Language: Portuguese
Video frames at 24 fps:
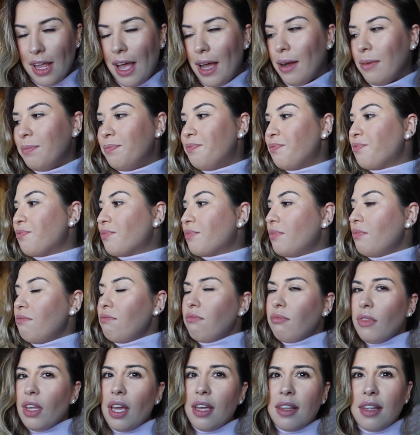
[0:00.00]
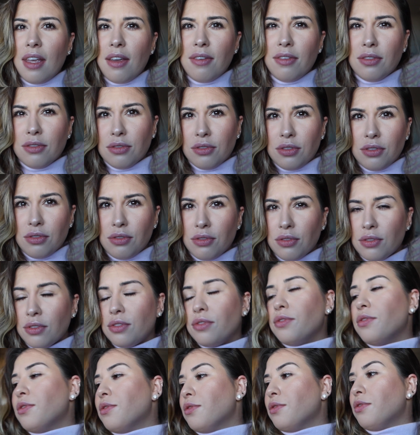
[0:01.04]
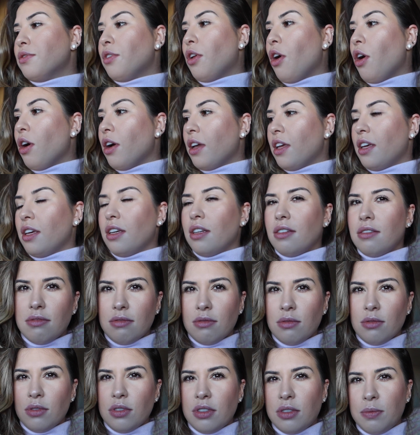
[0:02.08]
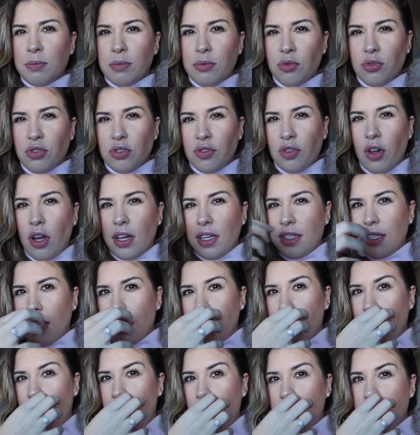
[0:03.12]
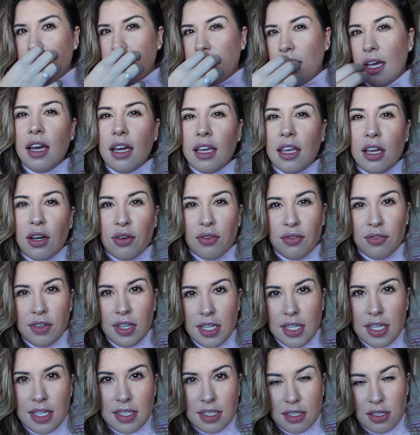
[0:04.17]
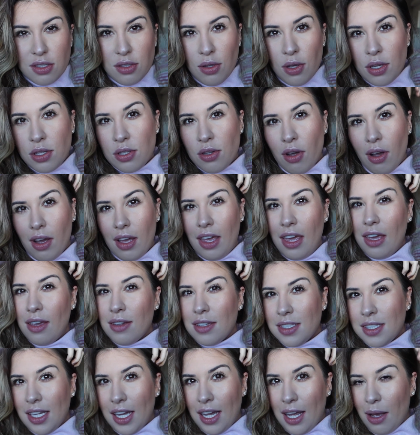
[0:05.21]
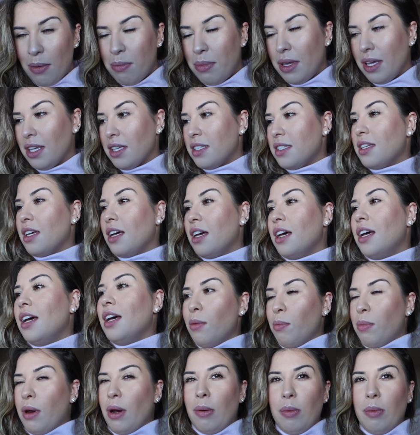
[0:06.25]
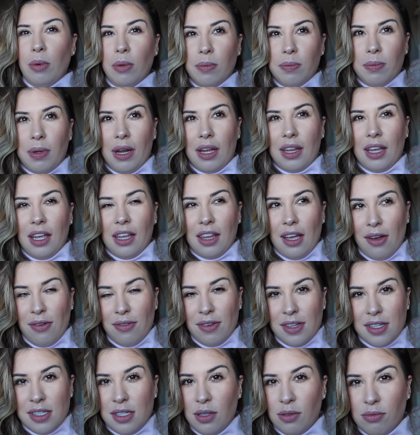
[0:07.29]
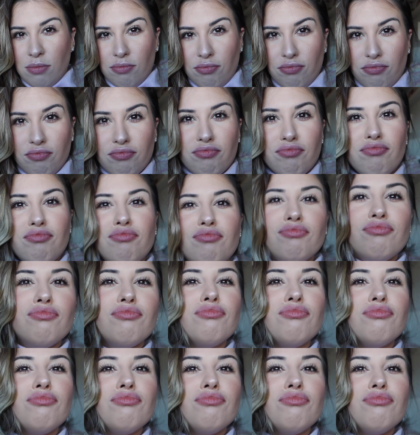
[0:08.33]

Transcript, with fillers: lá. Teve uns, um vlog, uns, uns vlogs atrás, que eu fiz esses dois coquinhos na cabeça pra, pra tentar fazer um